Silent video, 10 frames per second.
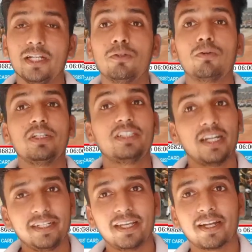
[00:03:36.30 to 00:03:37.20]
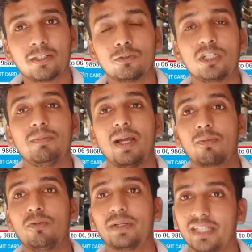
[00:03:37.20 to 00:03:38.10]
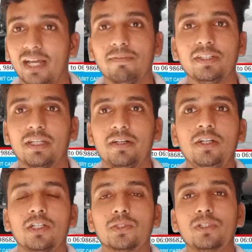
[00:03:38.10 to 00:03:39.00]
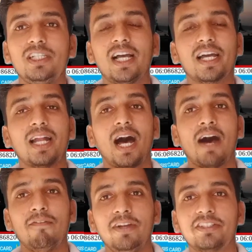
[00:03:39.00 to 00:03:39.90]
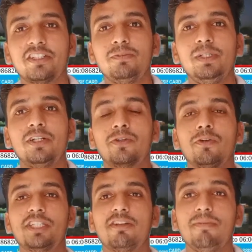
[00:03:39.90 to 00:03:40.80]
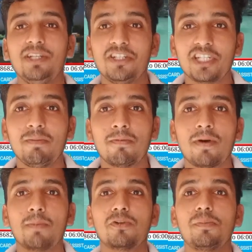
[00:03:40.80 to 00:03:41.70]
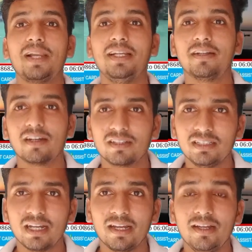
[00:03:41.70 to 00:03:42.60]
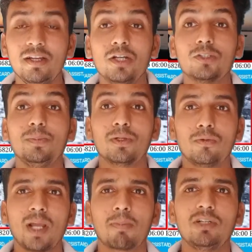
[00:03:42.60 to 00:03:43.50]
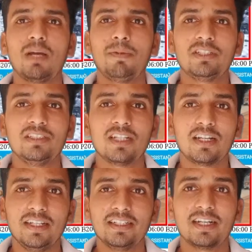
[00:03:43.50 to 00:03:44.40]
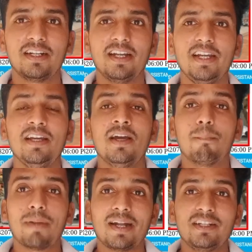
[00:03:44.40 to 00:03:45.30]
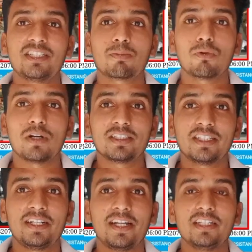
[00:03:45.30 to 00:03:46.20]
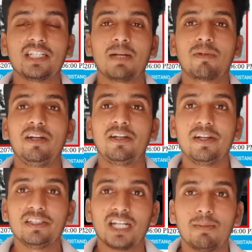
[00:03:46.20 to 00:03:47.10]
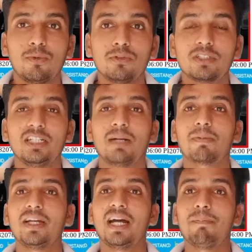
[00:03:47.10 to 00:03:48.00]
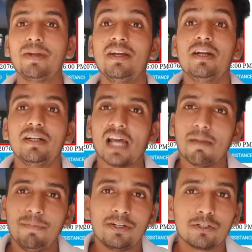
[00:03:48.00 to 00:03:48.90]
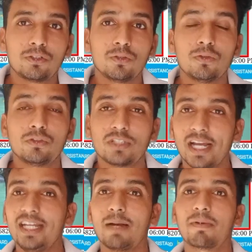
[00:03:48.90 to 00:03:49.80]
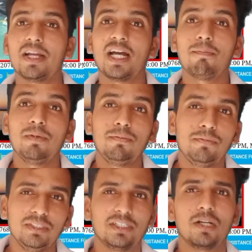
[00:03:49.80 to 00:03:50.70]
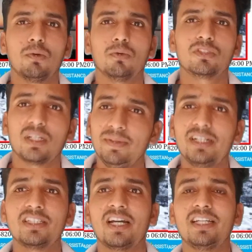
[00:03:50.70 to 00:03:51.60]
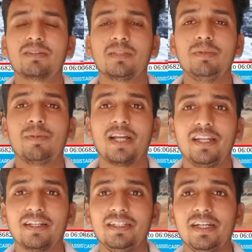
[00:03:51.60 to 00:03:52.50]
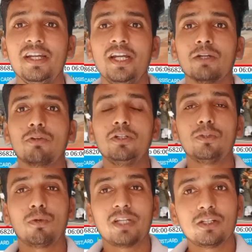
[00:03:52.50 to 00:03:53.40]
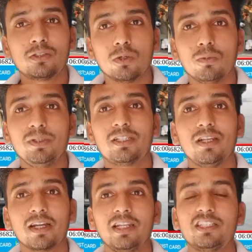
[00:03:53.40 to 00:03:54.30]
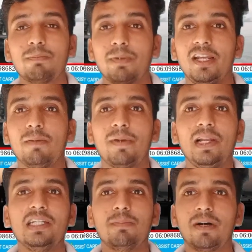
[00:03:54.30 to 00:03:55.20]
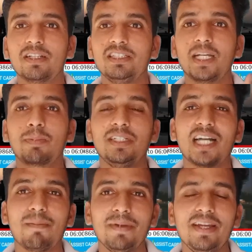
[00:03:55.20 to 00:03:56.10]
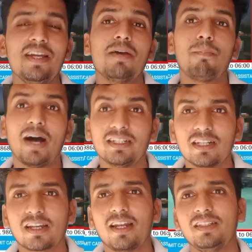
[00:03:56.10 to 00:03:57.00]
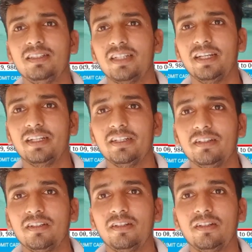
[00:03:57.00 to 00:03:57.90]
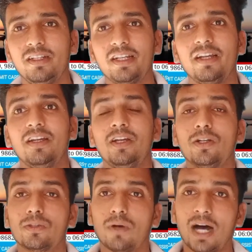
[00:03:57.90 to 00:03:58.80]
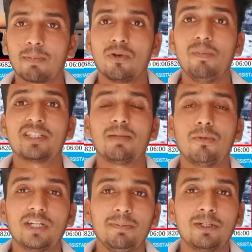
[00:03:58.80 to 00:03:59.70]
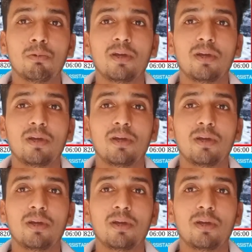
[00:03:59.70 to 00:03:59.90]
ये नोटिस जारी किया गया था जो कि मैं आपको बताया भी था तो इसलिए अगर आप भी एस एस बी हेड कॉन्स्टेबल मिनिस्टर में फॉर्म को अप्लाई कर दिया है तो बिल्कुल आपको यहाँ पे चिंता नहीं करना है प्रैक्टिस आपको करते रहना है चाहे आपका रिटर्न एग्जाम हो चाहे आपका यहाँ पे टाइपिंग टेस्ट हो चाहे आपका यहाँ पे फिजिकल हो सभी की तैयारी आप सभी बनाए रखिए क्योंकि 2024 लगने से पहले पहले ये भर्ती आपकी यहाँ पे फाइनल करा दी जाएगी ठीक है तो आपको हमेशा मोटिवेट